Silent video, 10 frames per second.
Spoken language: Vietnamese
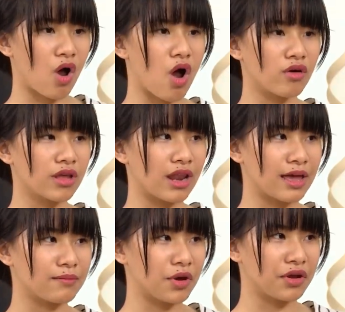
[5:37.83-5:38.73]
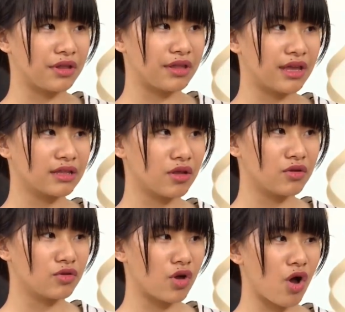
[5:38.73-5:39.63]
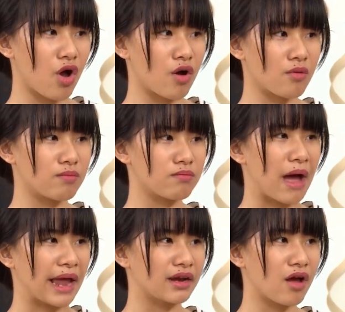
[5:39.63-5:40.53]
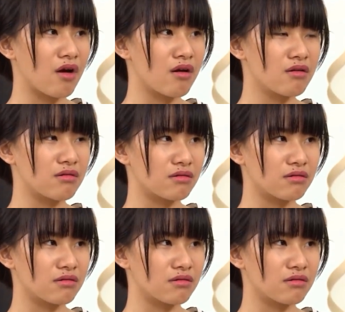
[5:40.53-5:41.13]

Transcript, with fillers: con với lại em bình nhắn tin cho bạn nó